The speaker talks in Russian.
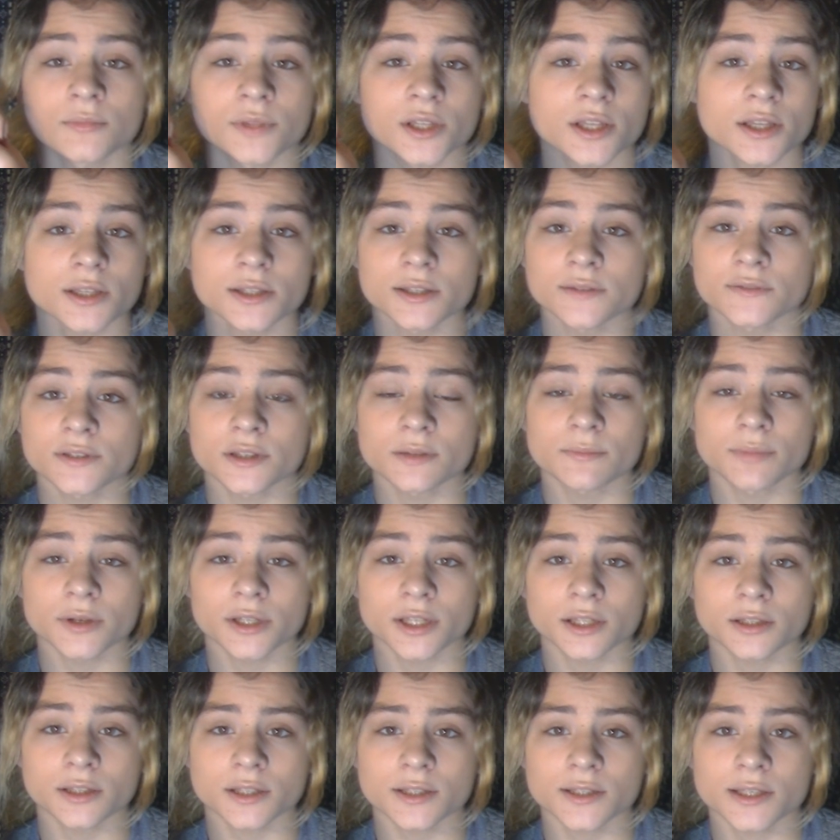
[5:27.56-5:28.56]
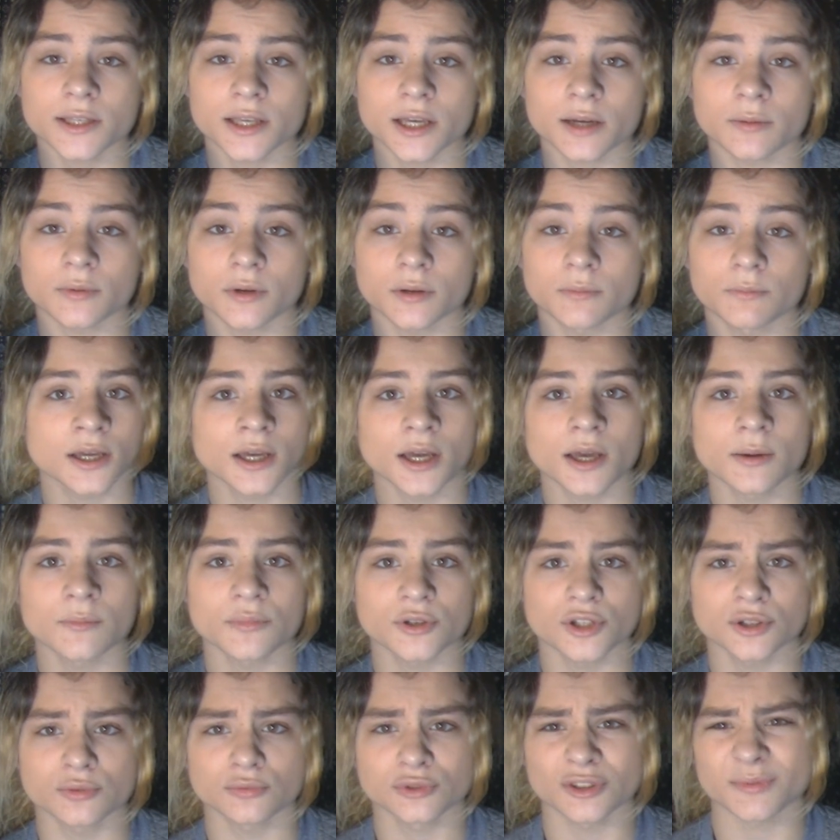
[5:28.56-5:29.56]
Мне не совсем понятна схема.
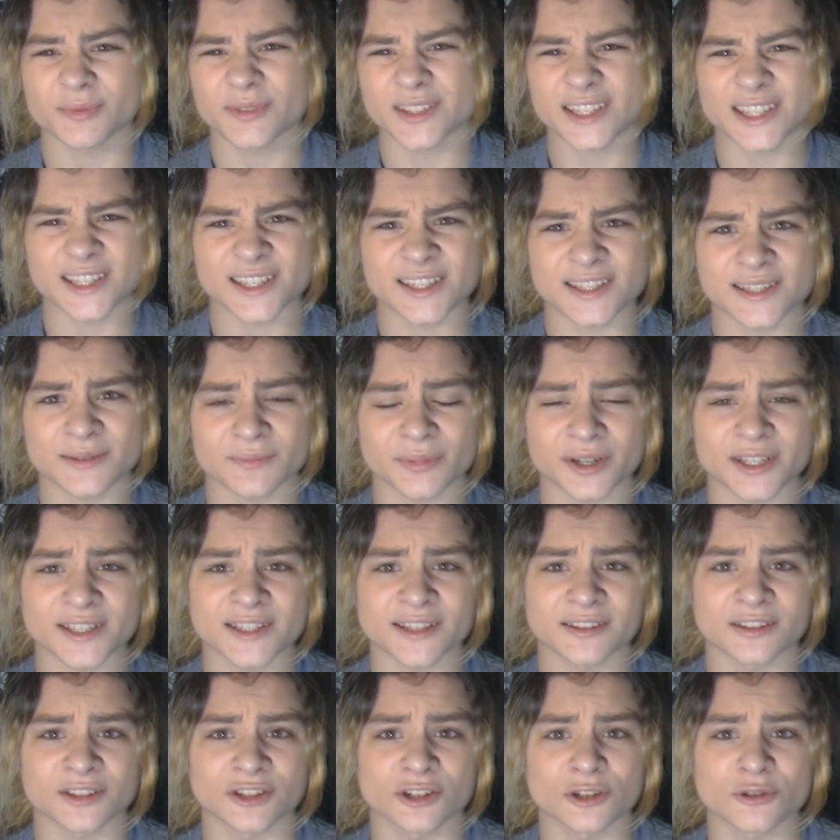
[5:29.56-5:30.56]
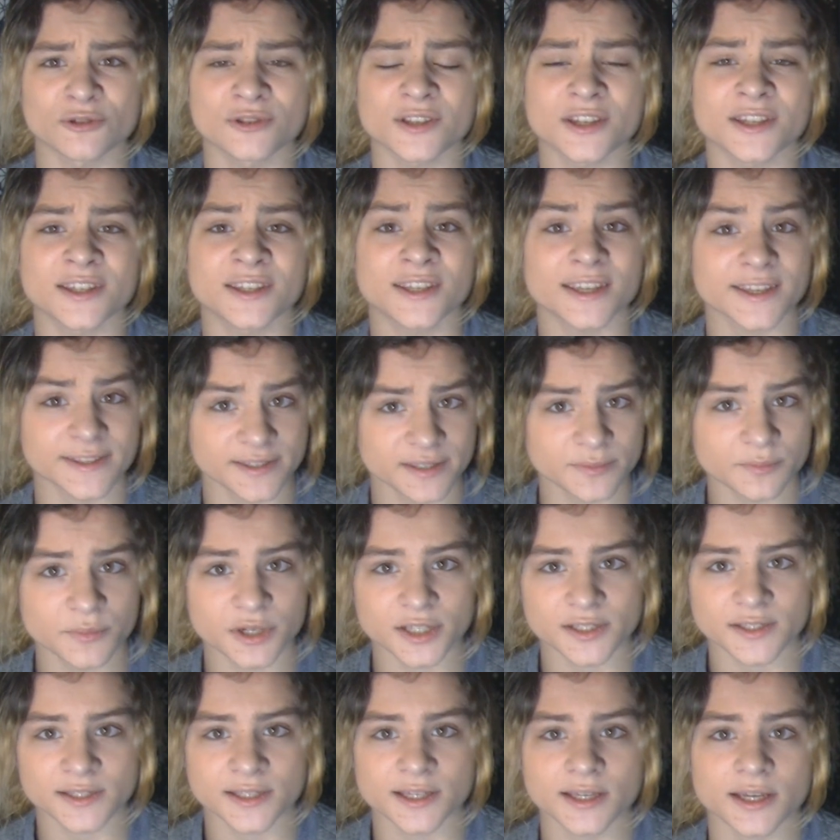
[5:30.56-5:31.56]
Почему на 50% людей есть
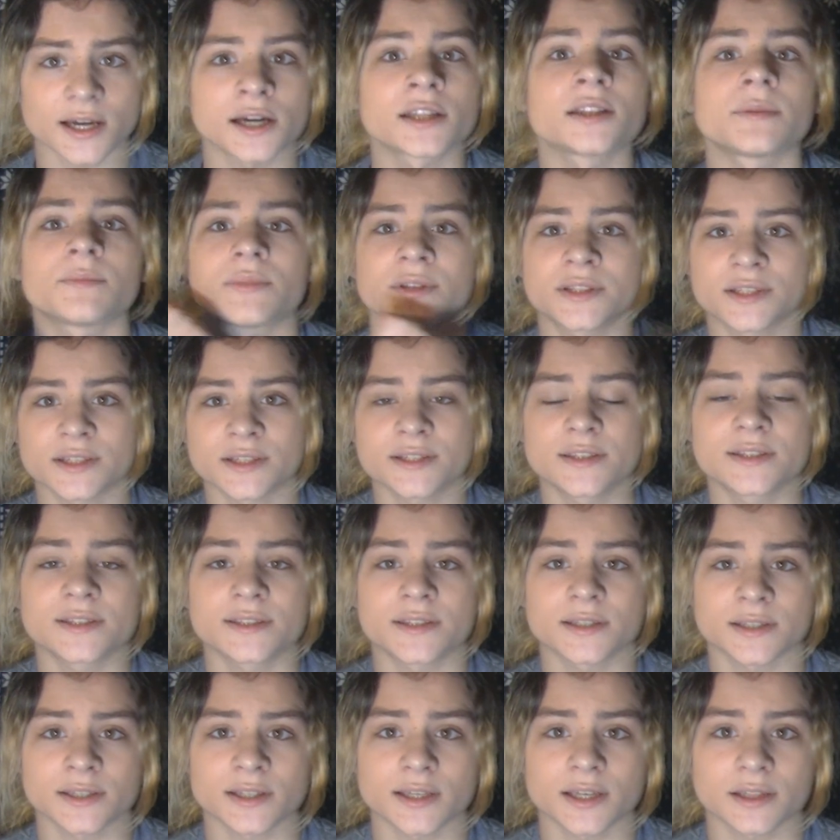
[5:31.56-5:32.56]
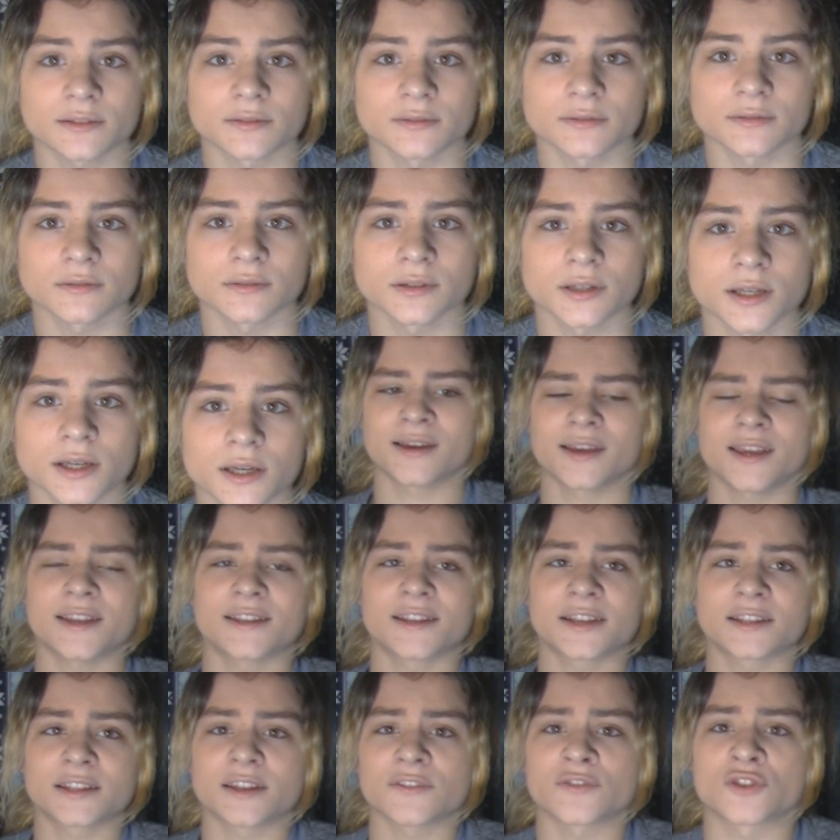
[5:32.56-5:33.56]
маски, а на 50% нет? И
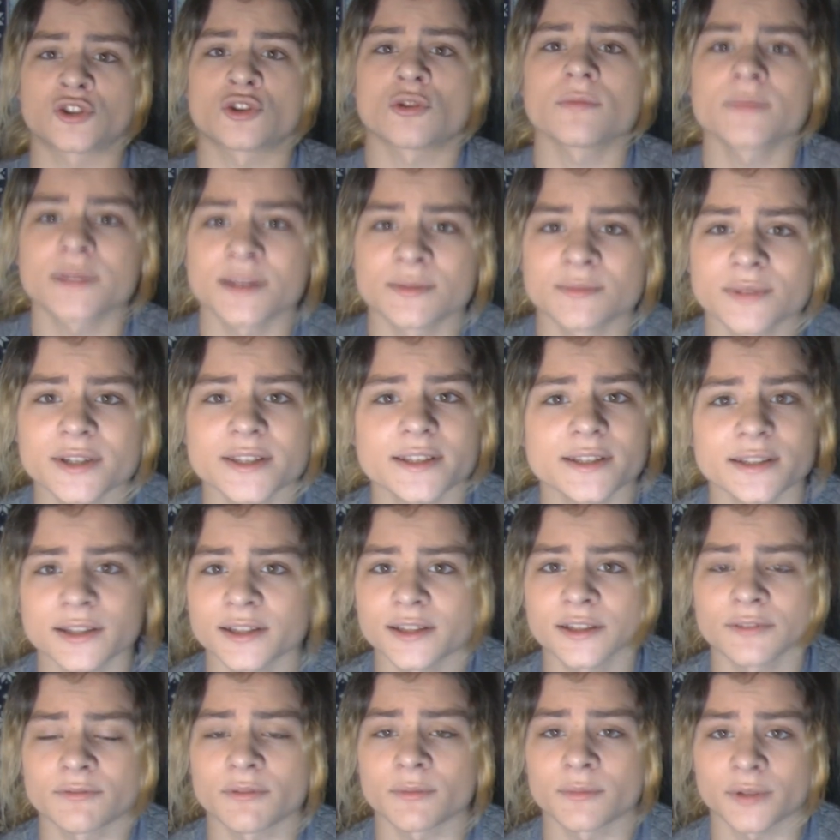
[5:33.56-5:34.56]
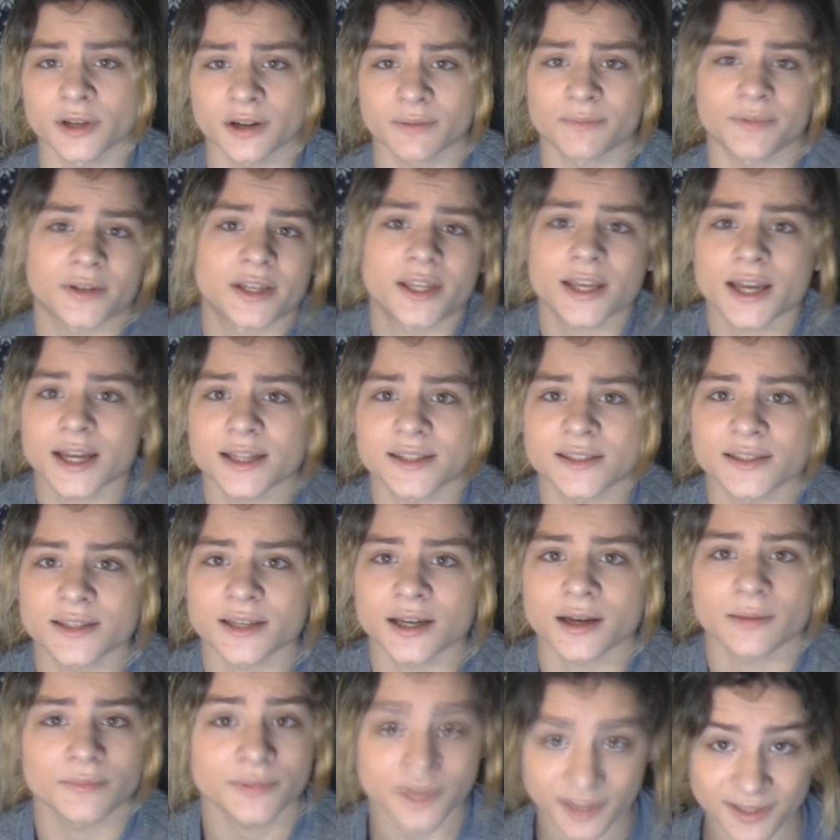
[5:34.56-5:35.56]
тогда в чем смысл этого
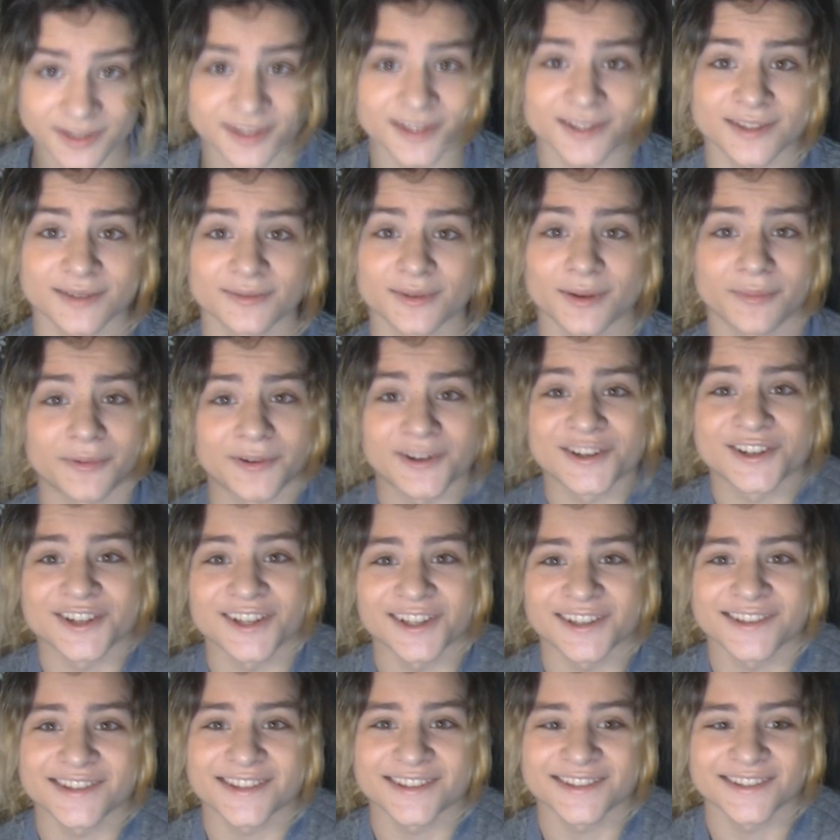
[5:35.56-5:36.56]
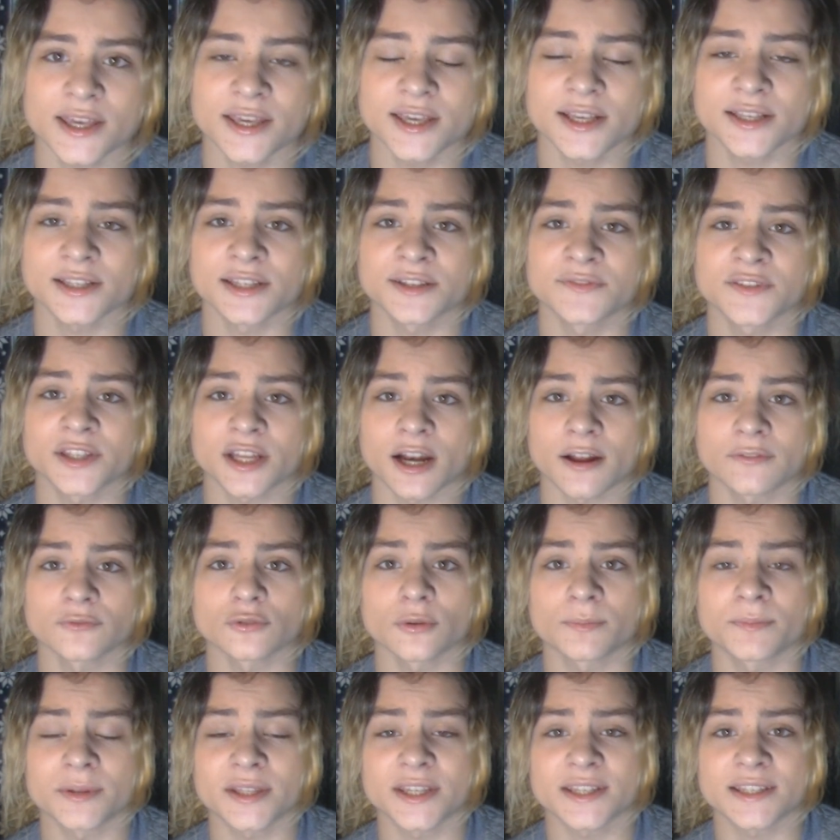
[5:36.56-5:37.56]
мероприятия? Объясните мне, пожалуйста. И если все
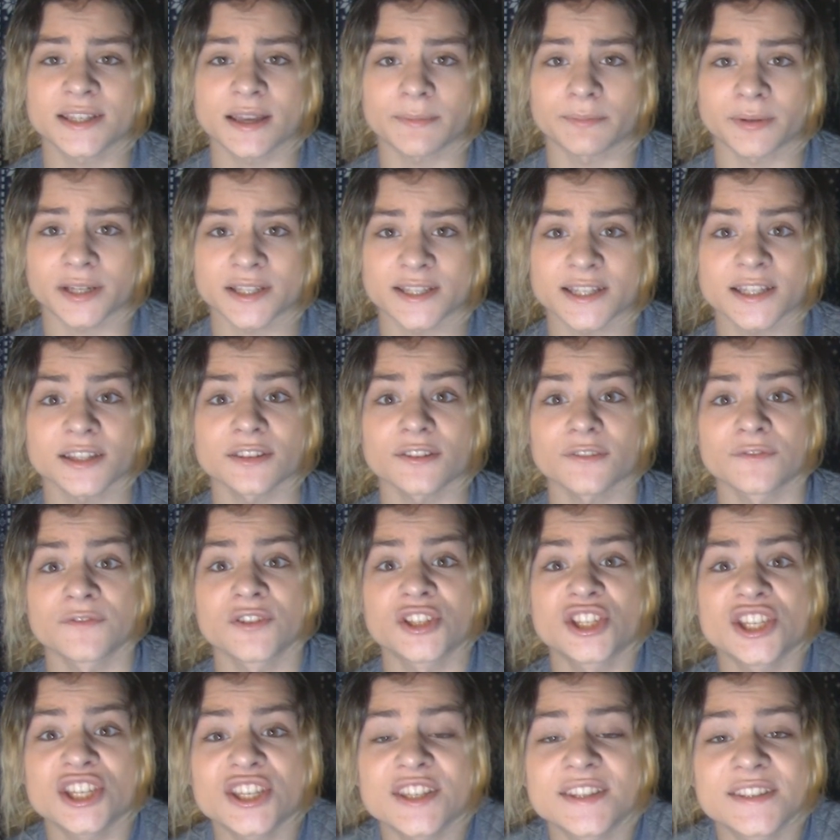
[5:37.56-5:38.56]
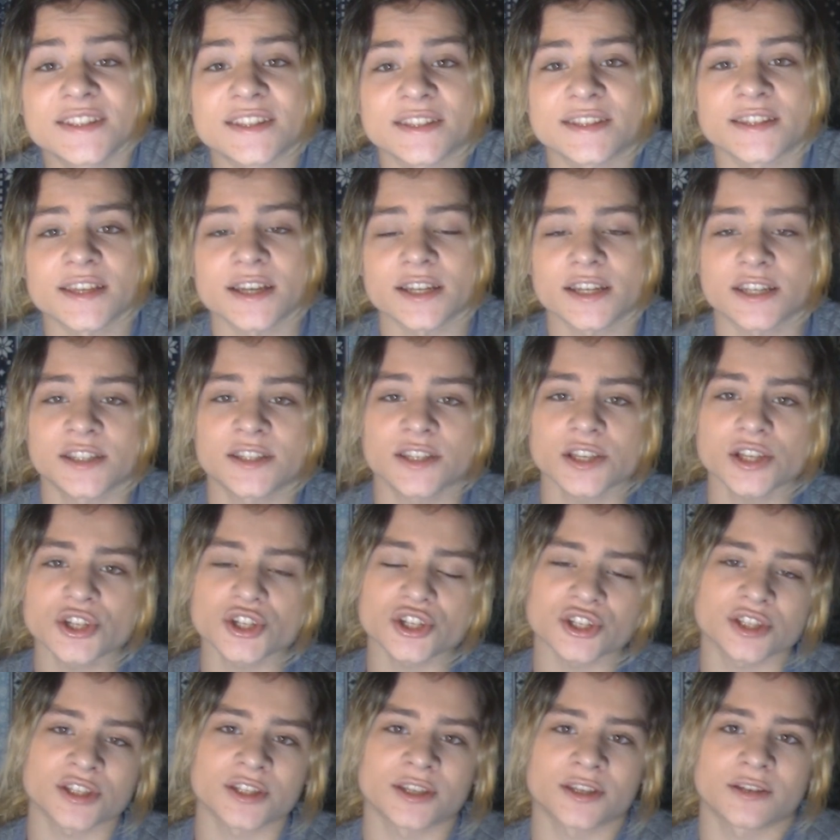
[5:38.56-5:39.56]
равно 50% чисто
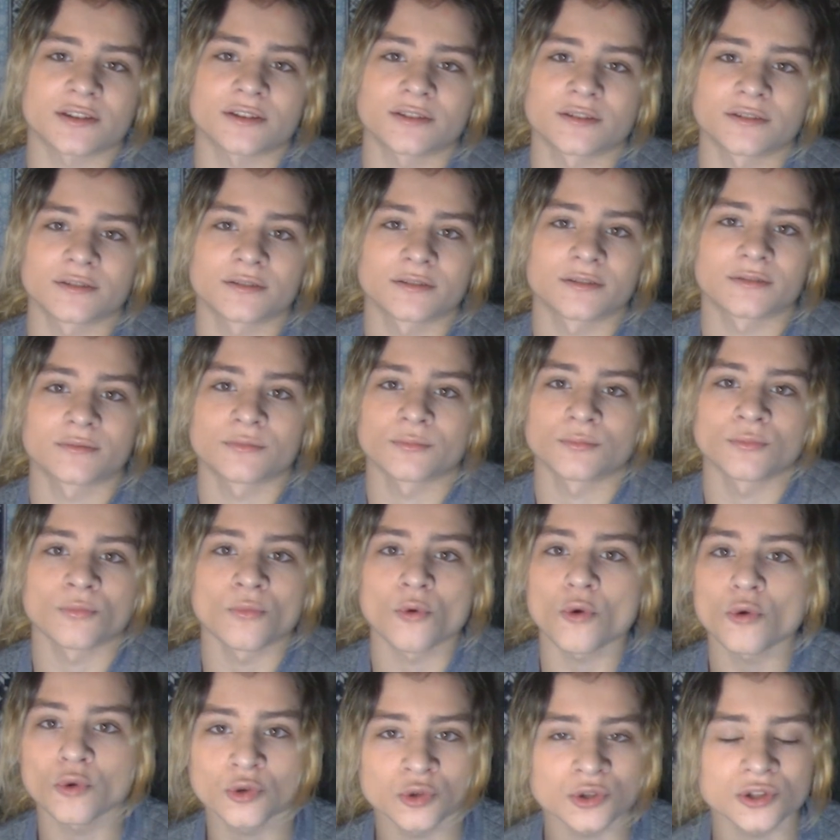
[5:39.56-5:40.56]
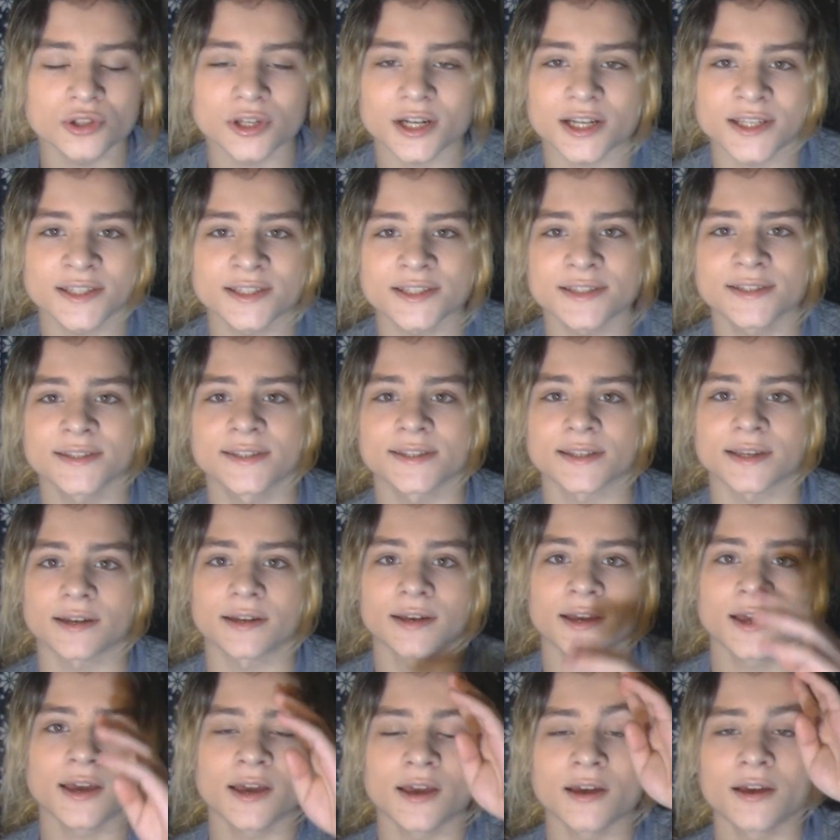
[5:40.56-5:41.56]
теоретически э, могут
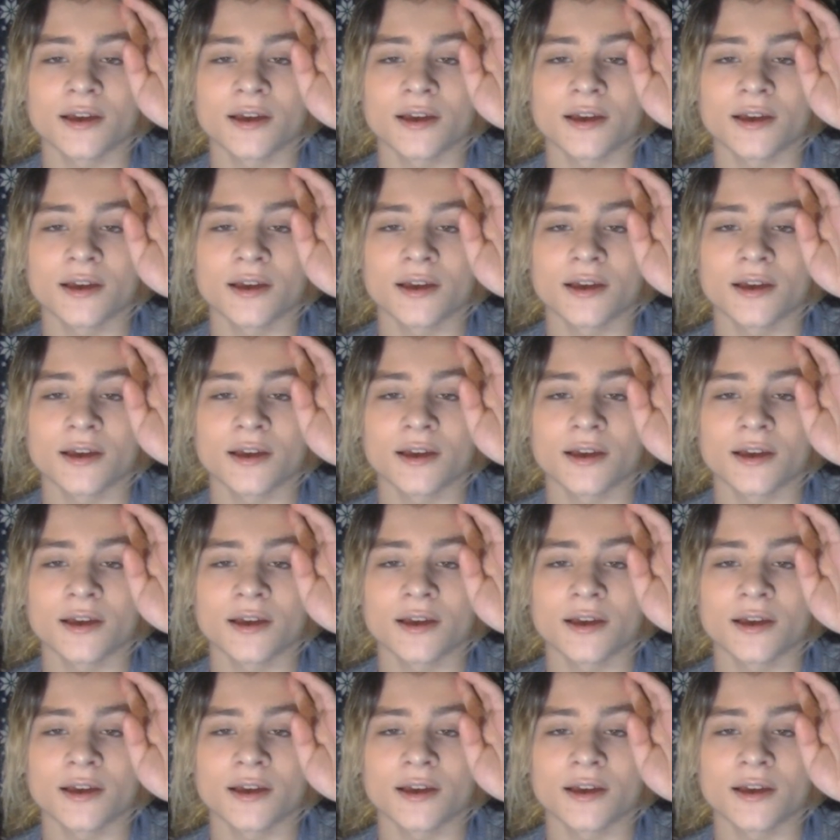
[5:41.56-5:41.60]
заразиться